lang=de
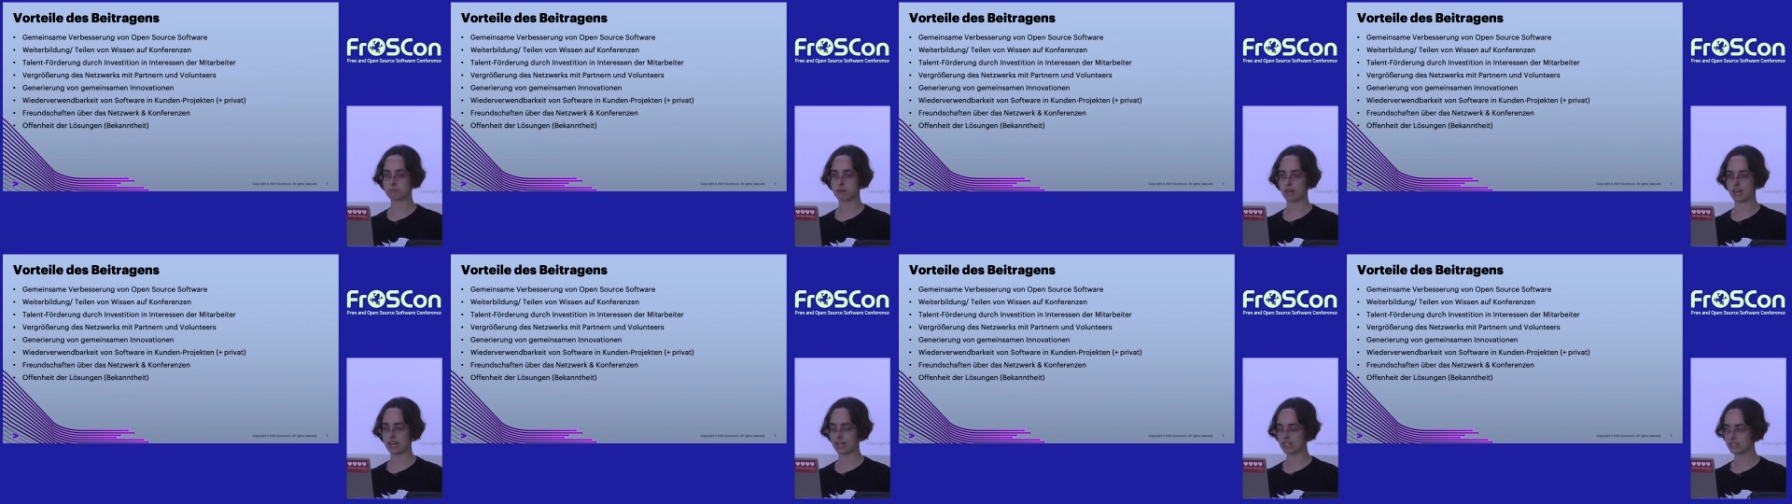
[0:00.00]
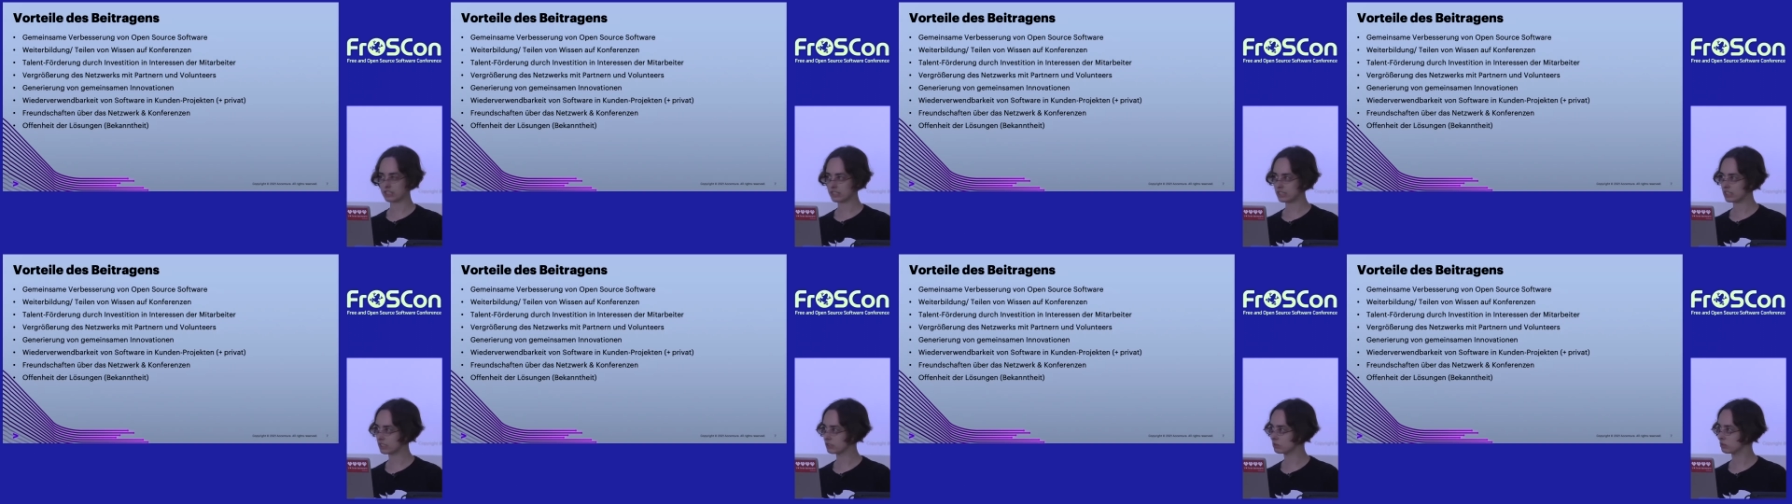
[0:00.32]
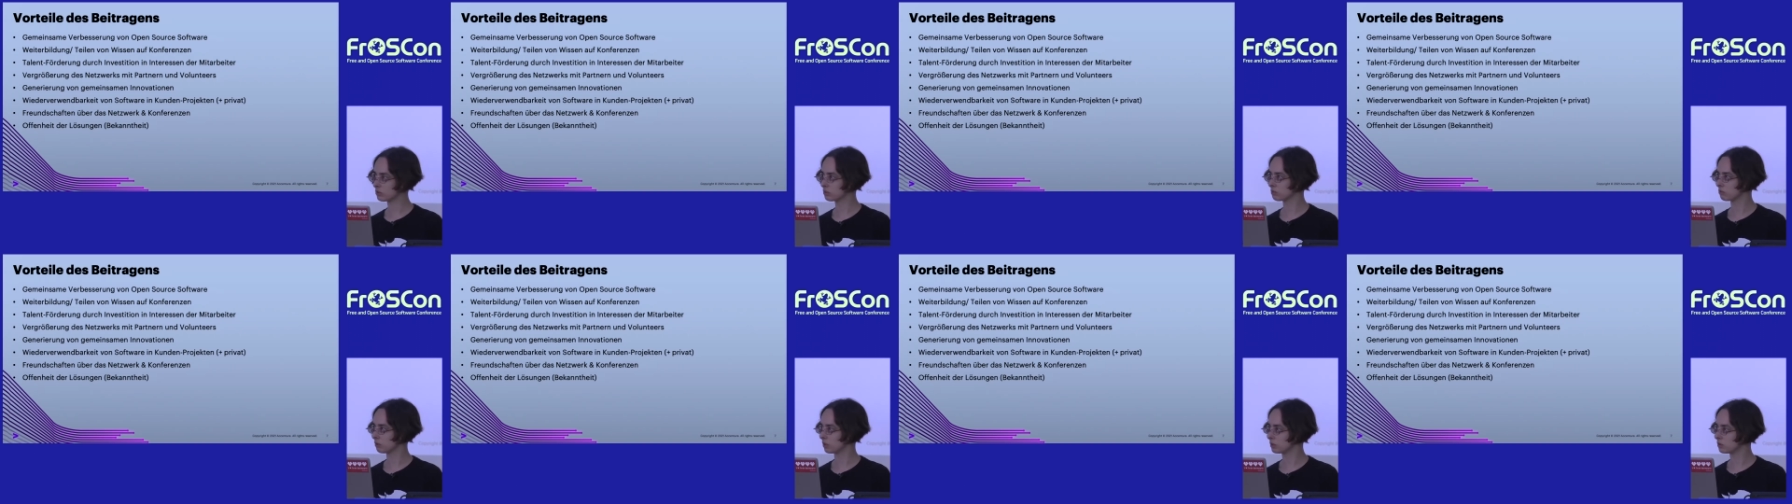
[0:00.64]
Partnern
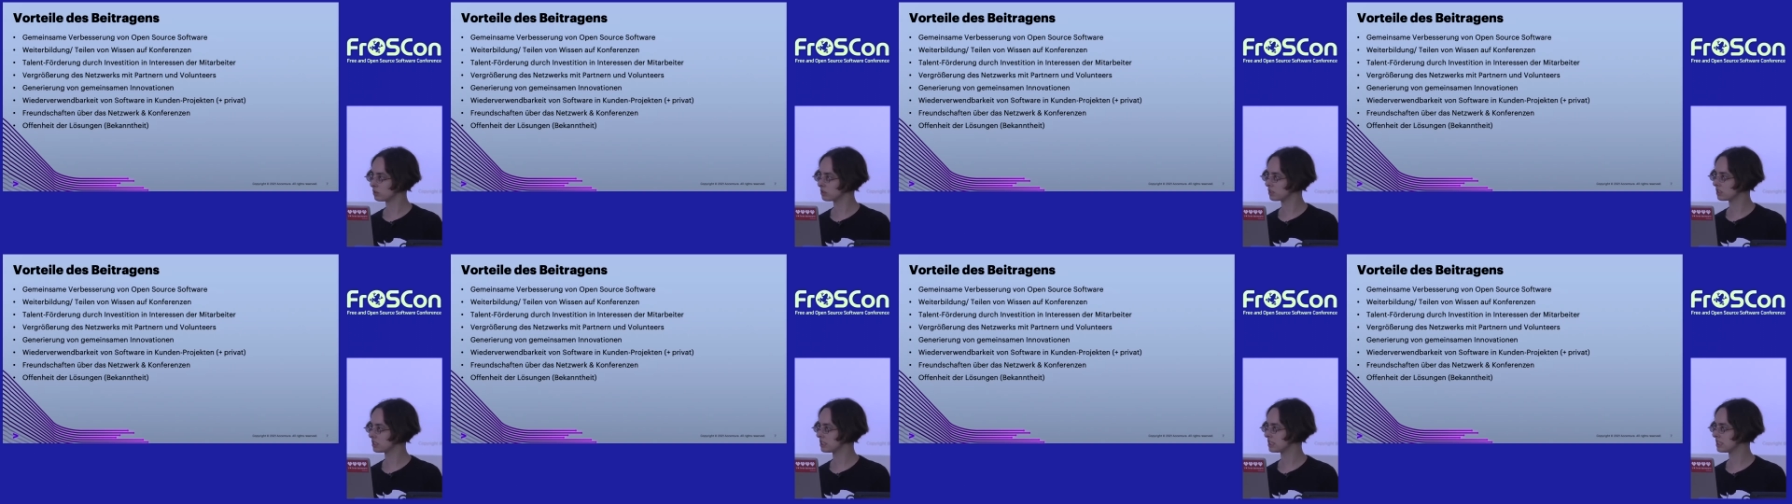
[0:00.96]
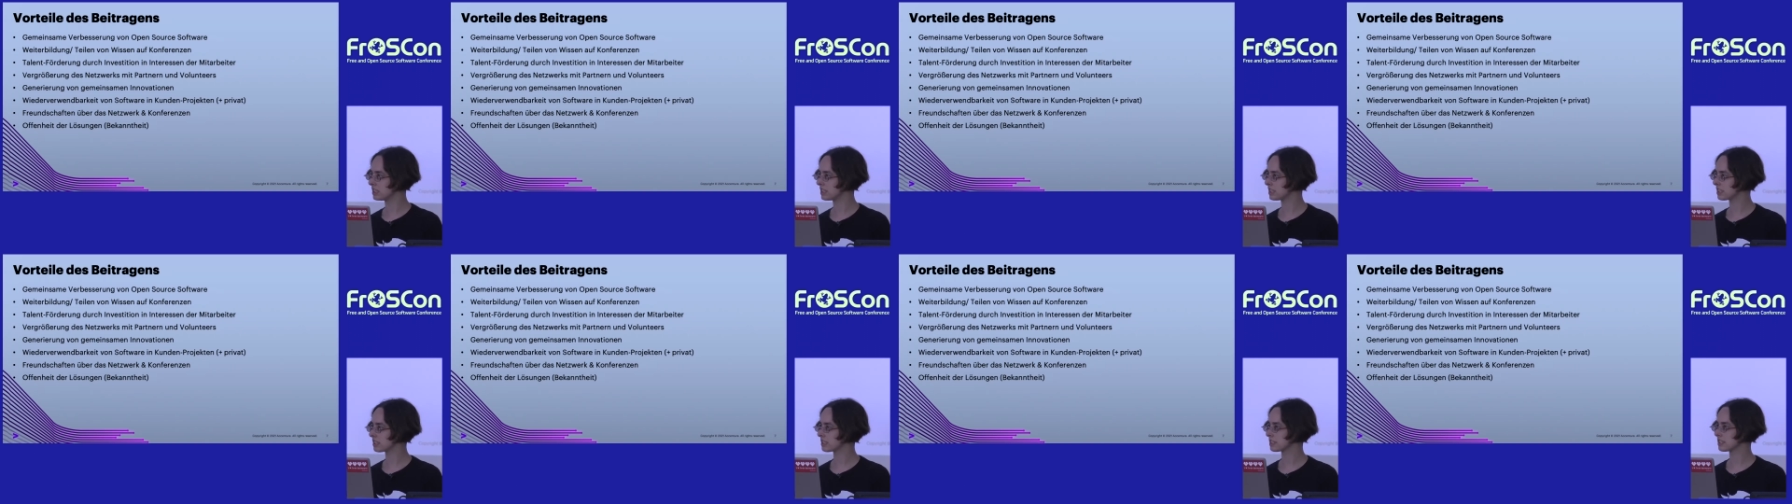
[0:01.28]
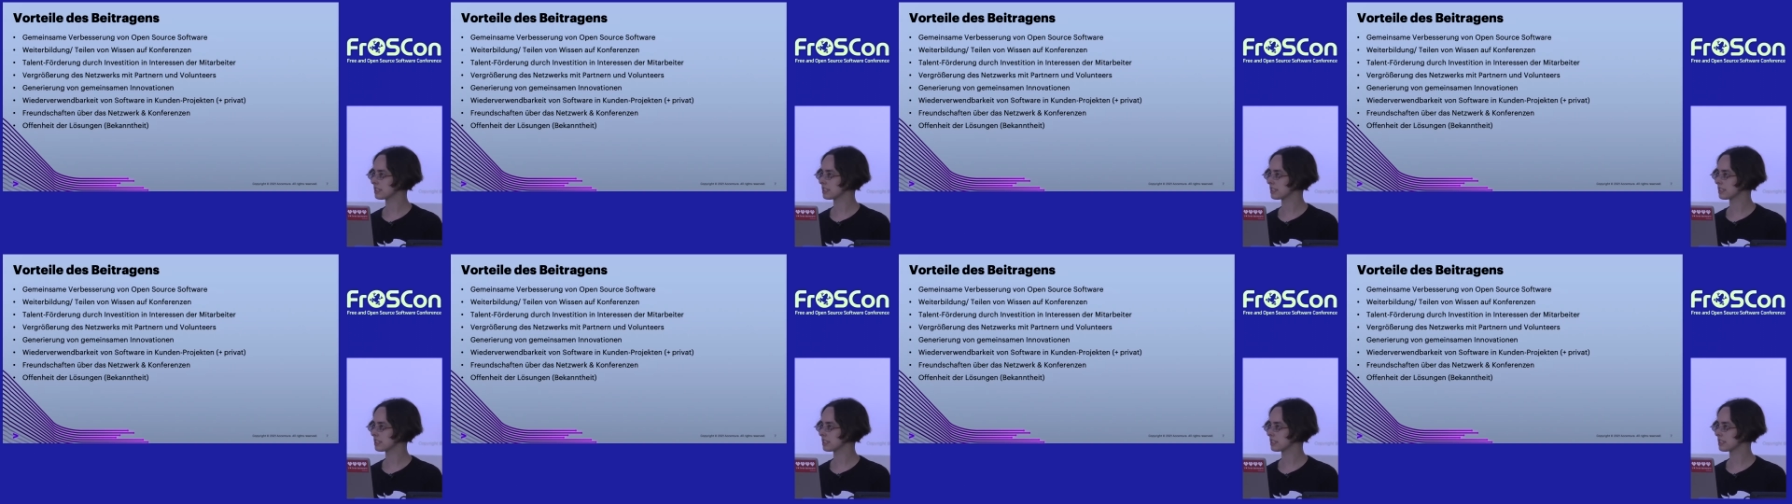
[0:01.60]
und Volunteers.